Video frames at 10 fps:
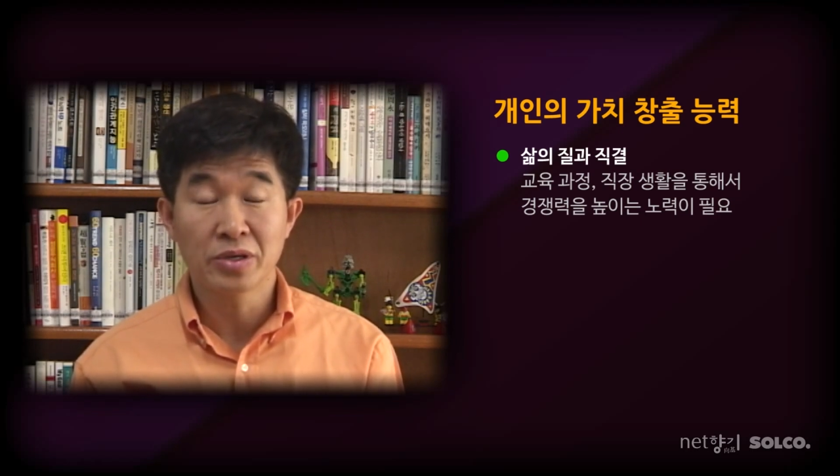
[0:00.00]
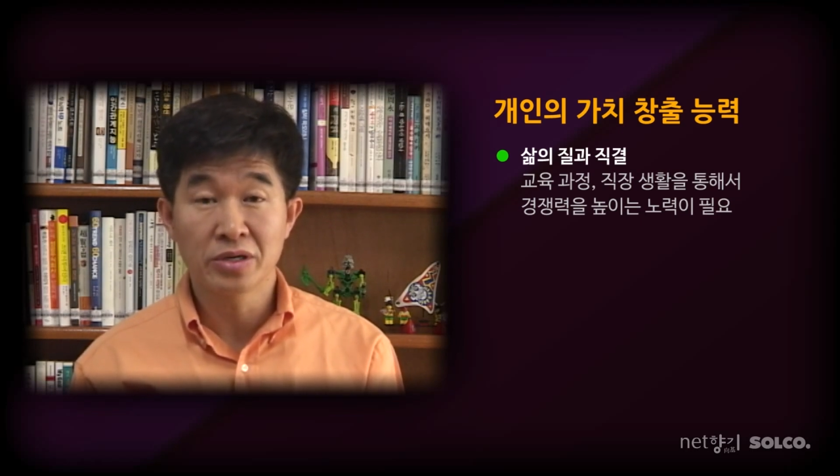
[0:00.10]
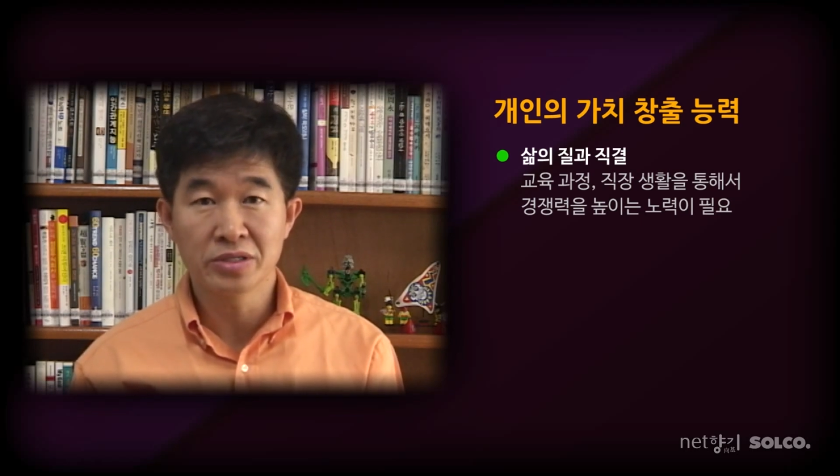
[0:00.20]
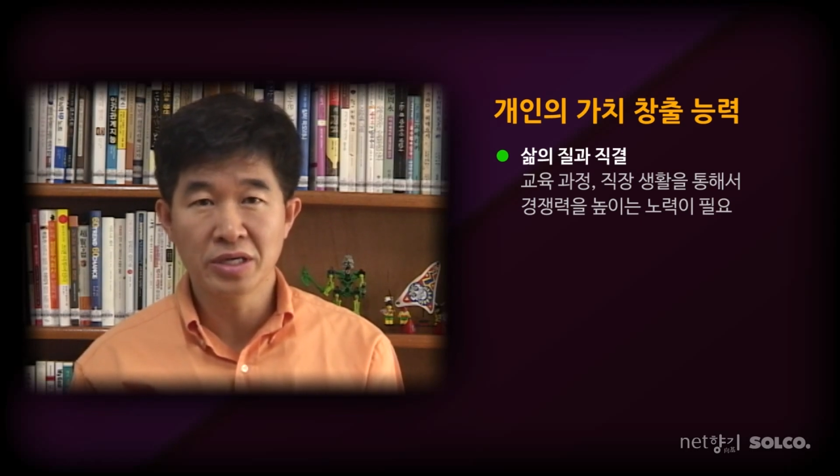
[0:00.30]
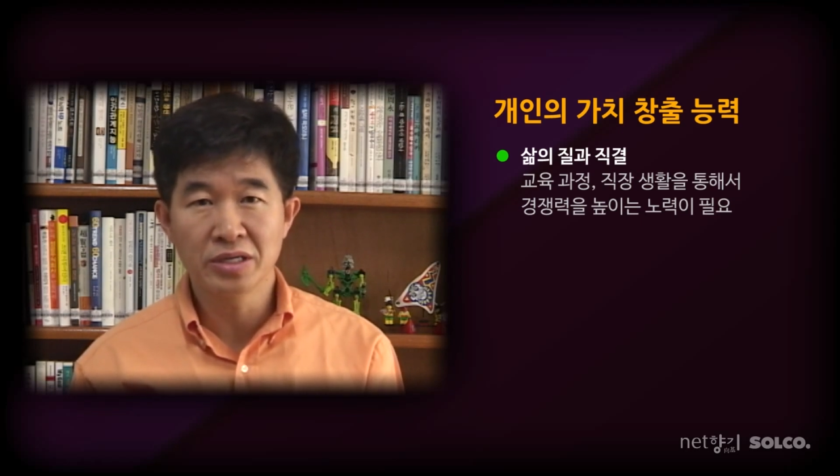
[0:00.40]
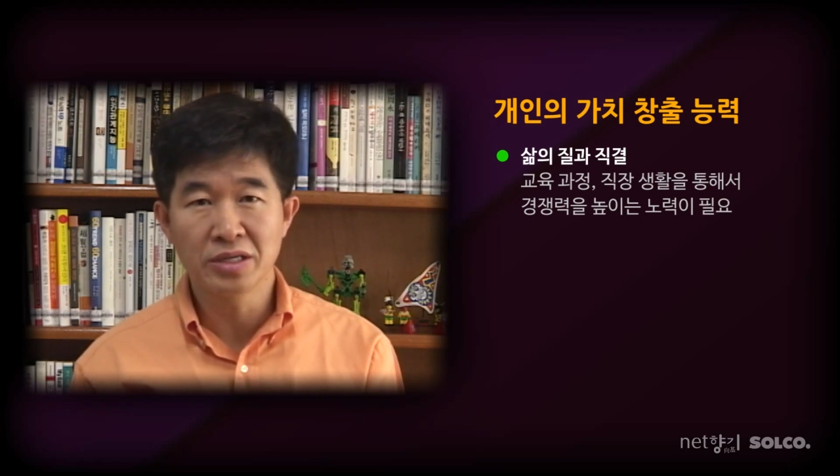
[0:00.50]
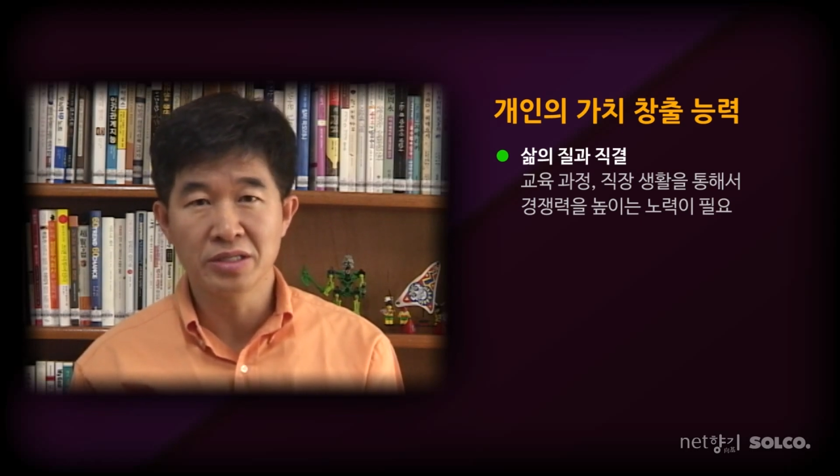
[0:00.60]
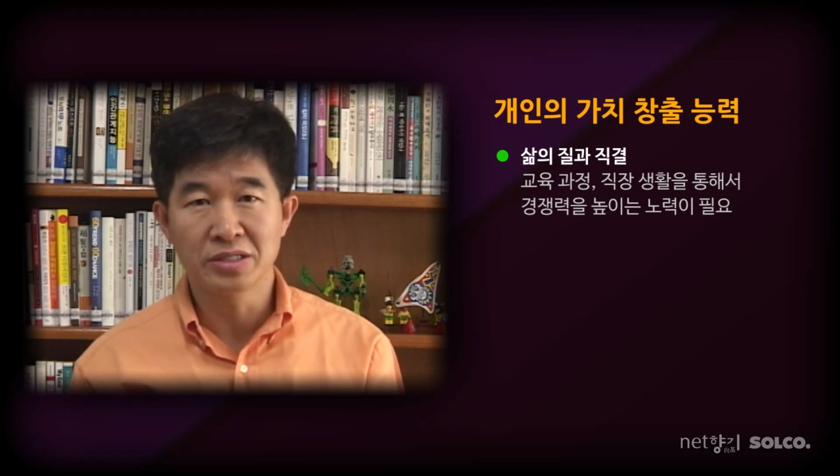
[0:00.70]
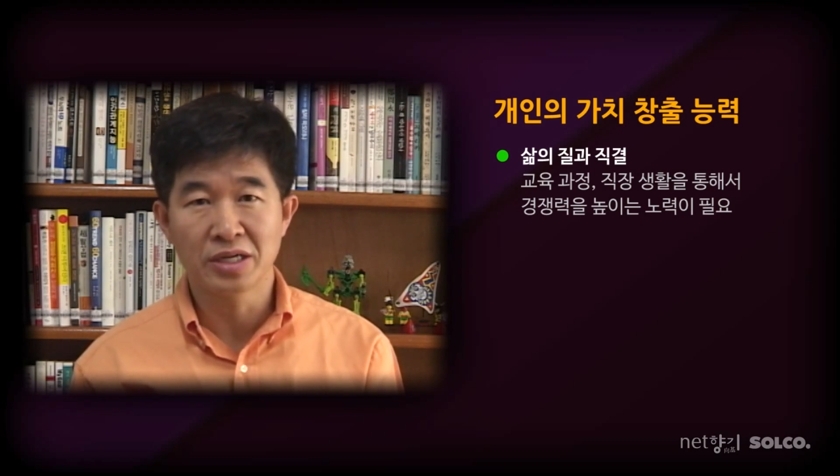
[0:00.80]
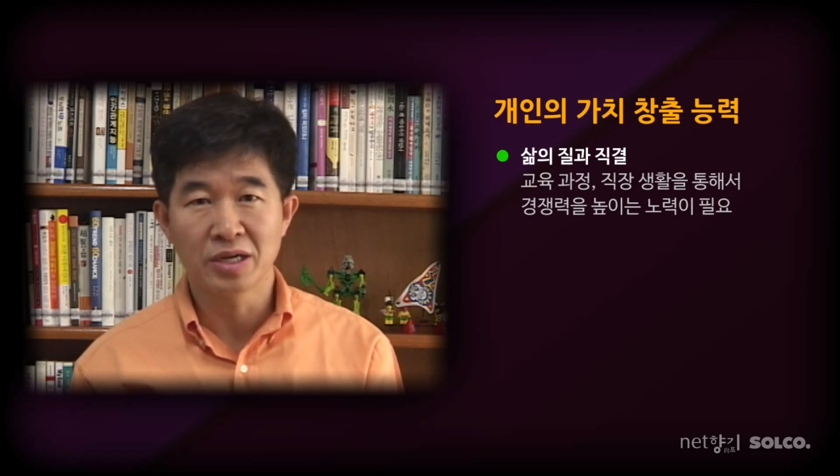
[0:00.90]
경쟁력
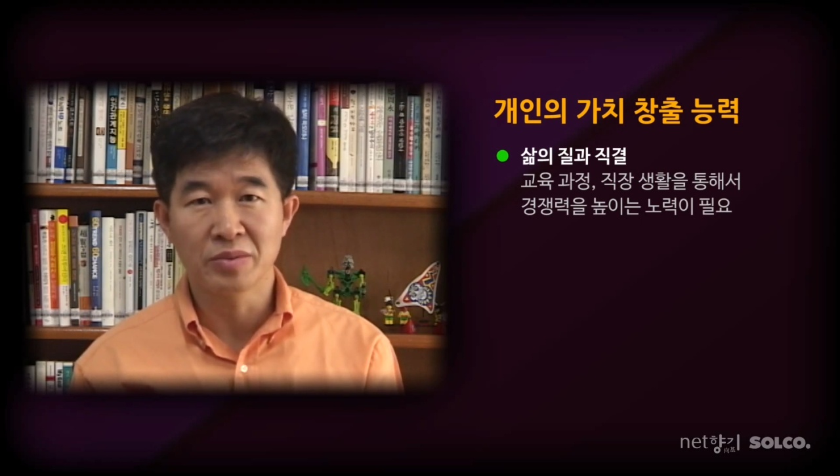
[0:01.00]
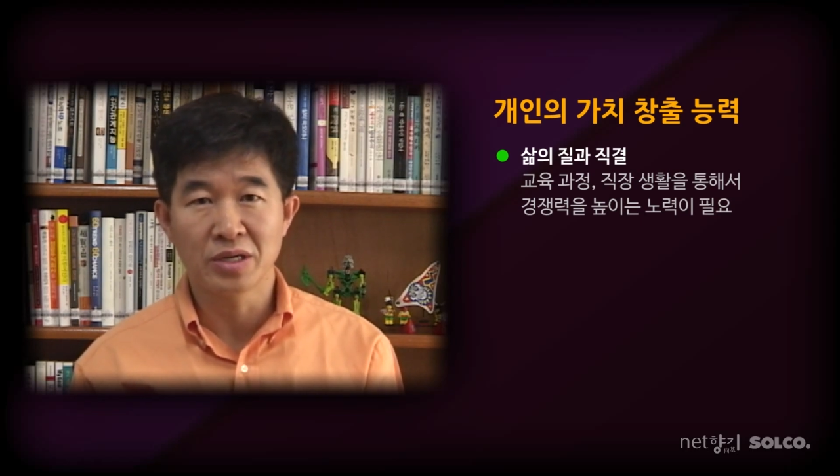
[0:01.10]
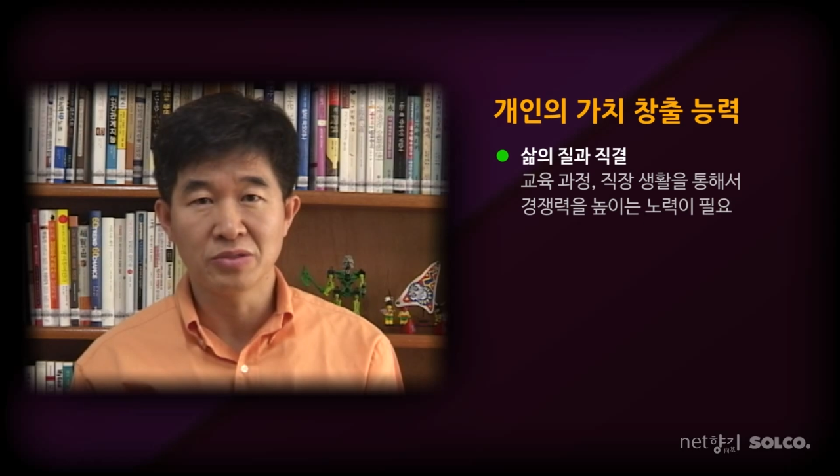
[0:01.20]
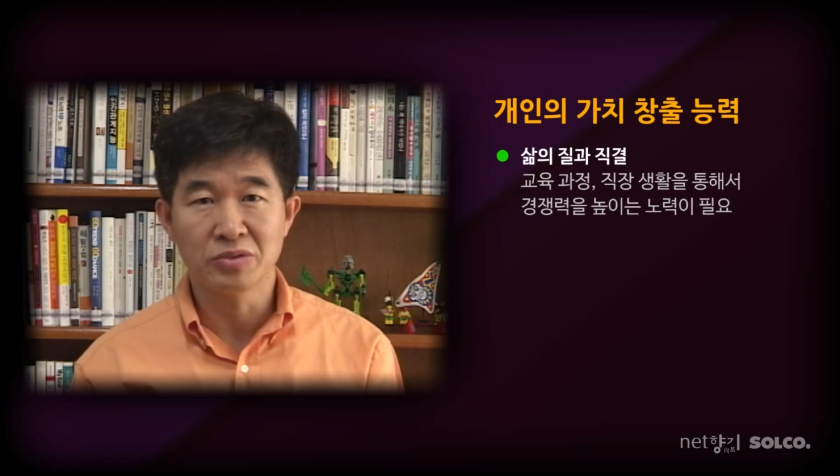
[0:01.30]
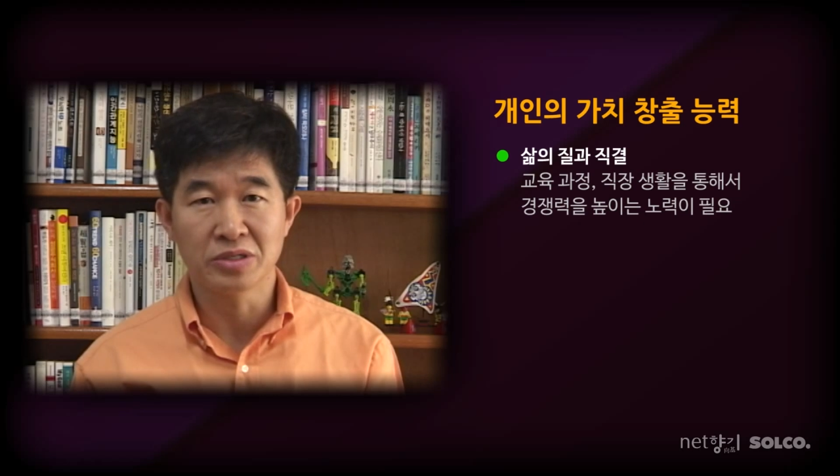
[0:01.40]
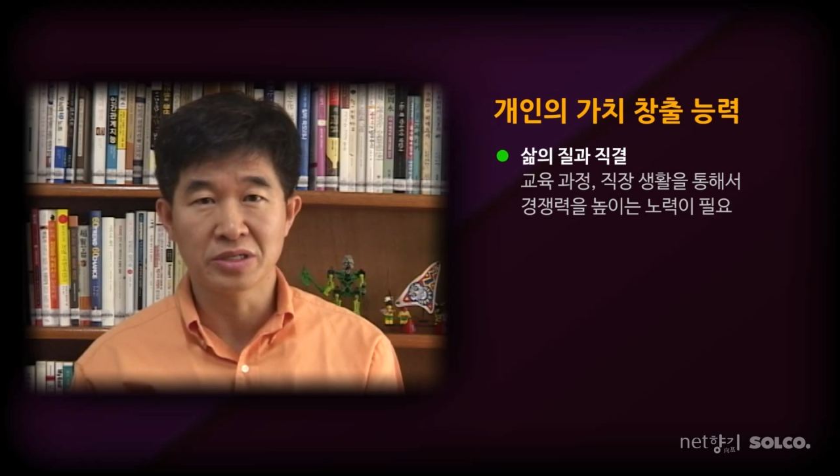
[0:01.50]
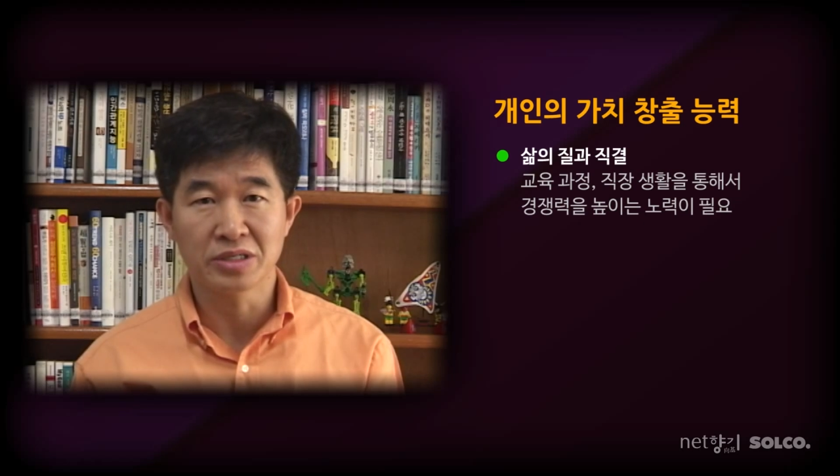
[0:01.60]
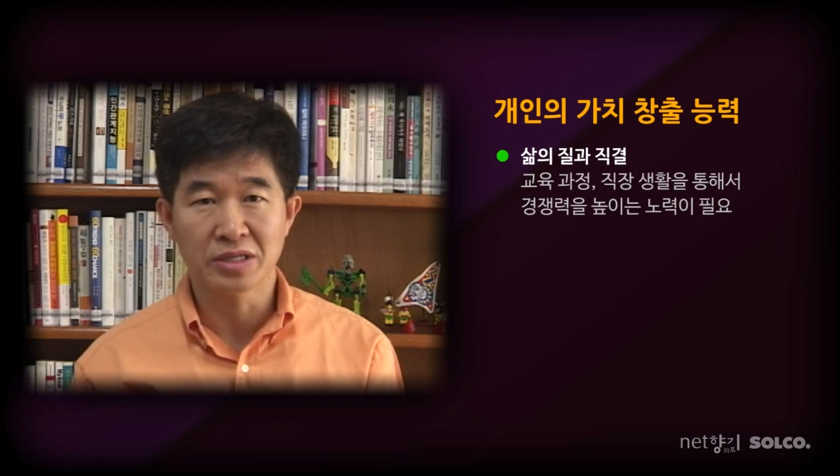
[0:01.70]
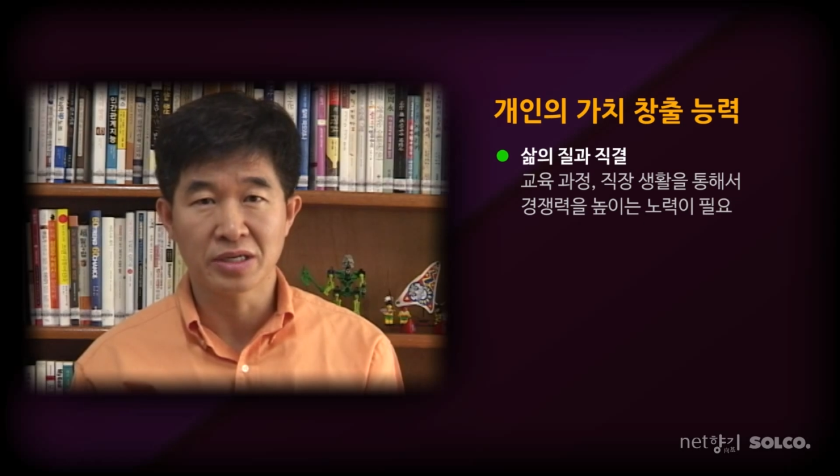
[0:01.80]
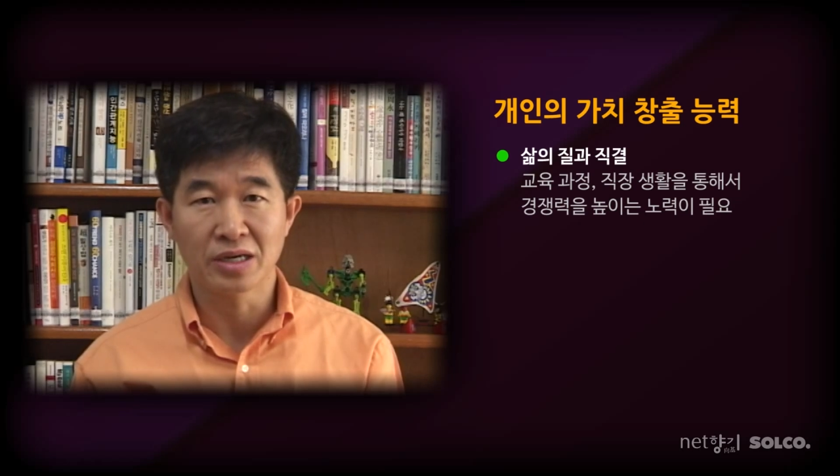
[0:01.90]
있는 사람이 될 수 있을
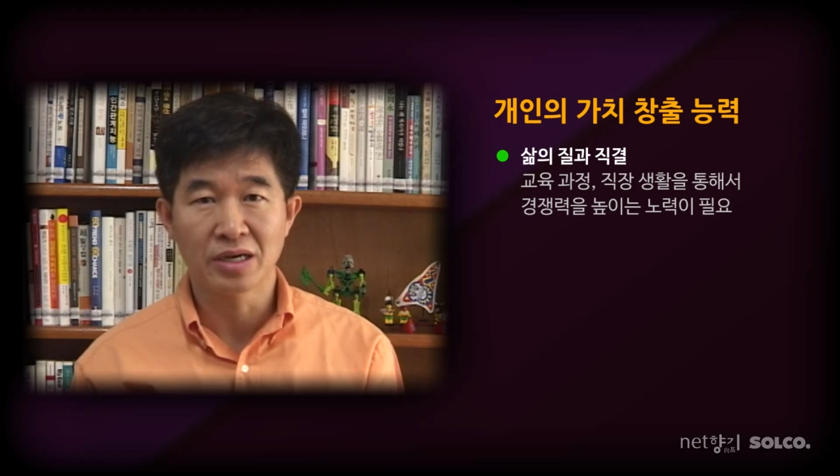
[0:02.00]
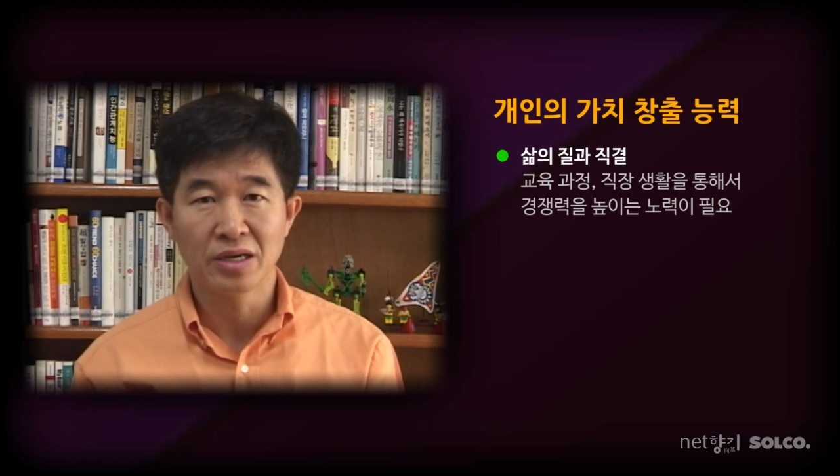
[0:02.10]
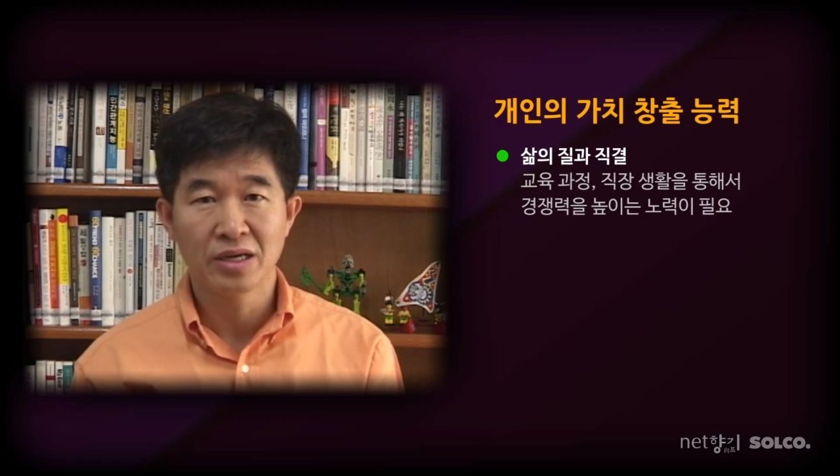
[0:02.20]
것인가.